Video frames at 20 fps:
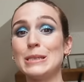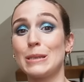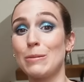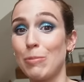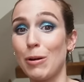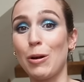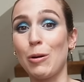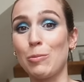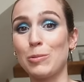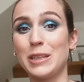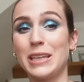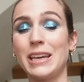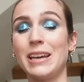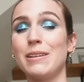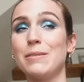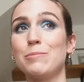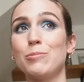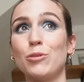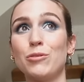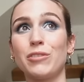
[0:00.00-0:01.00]
c'est pas
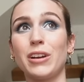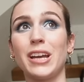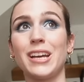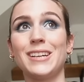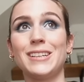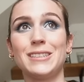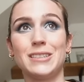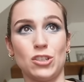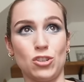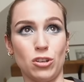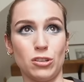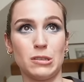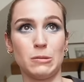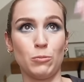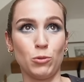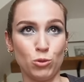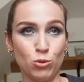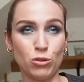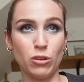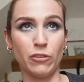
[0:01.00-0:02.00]
compliqué. Pour vrai, genre c'est
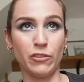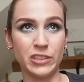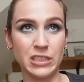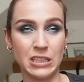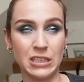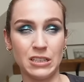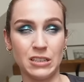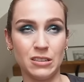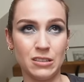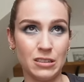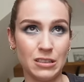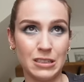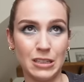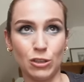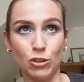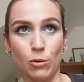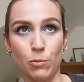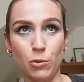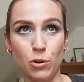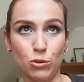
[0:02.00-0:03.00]
pas nous qui avons fait ce,
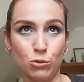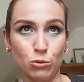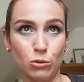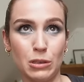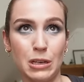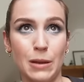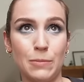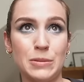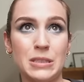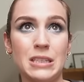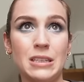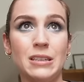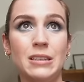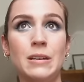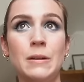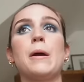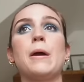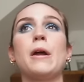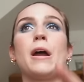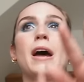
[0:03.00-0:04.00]
setup-là autour de la piscine.
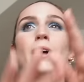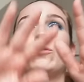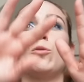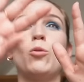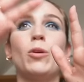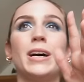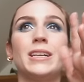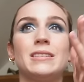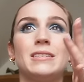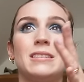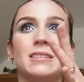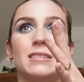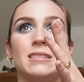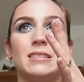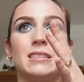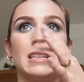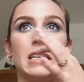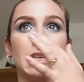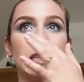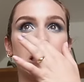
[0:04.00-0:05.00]
Euh, à droite,
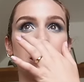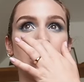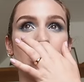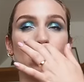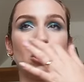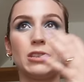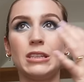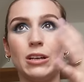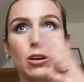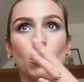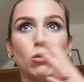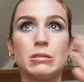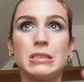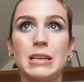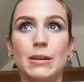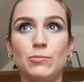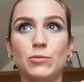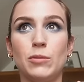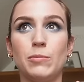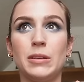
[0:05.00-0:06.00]
c'est que des grosses
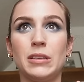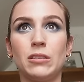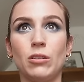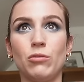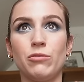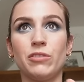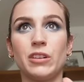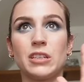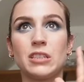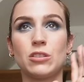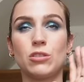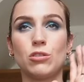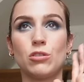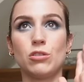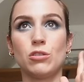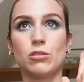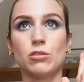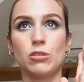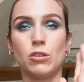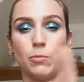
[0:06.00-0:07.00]
slabs de béton, fait que ça,
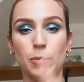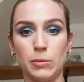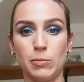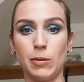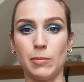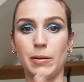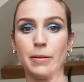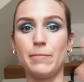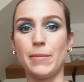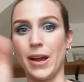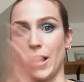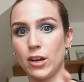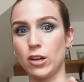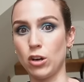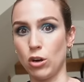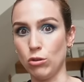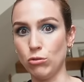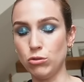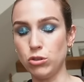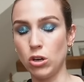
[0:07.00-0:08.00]
y a pas de problème, mais à
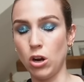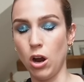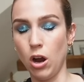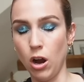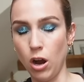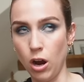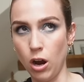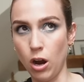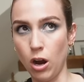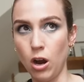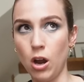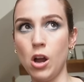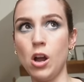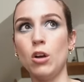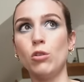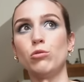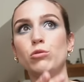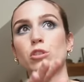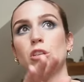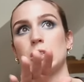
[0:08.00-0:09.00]
gauche,
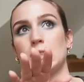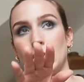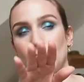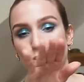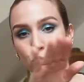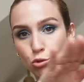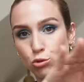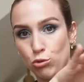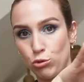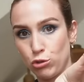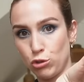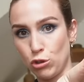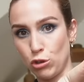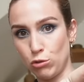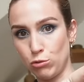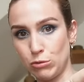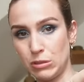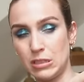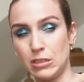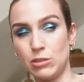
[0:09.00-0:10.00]
ou ce que ça touche au
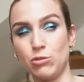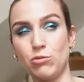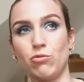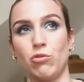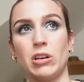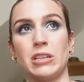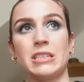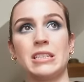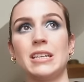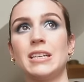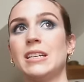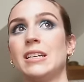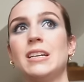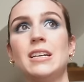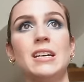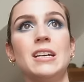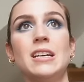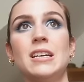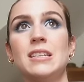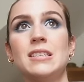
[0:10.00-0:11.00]
sol aussi du voisin,
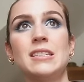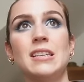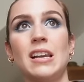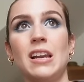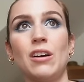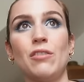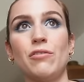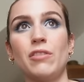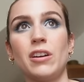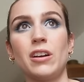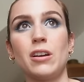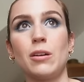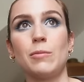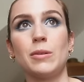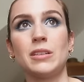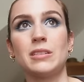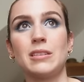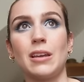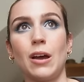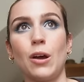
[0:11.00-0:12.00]
c'est l'enfer,
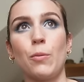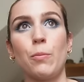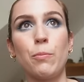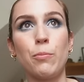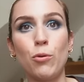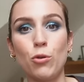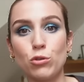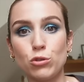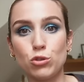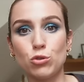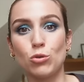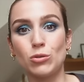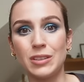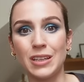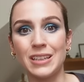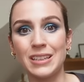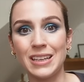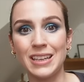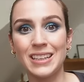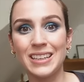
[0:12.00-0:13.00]
comment que ça repousse tout le
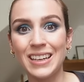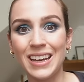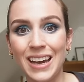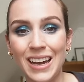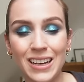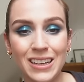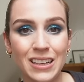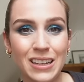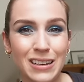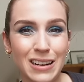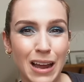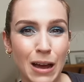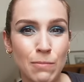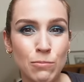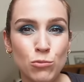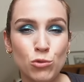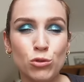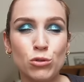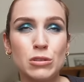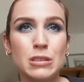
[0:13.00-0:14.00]
temps les craques, la
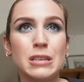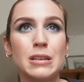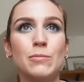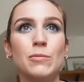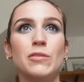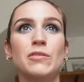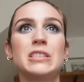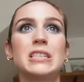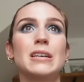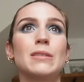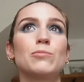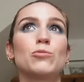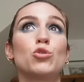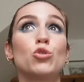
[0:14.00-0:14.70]
mousse, les mauvaises herbes,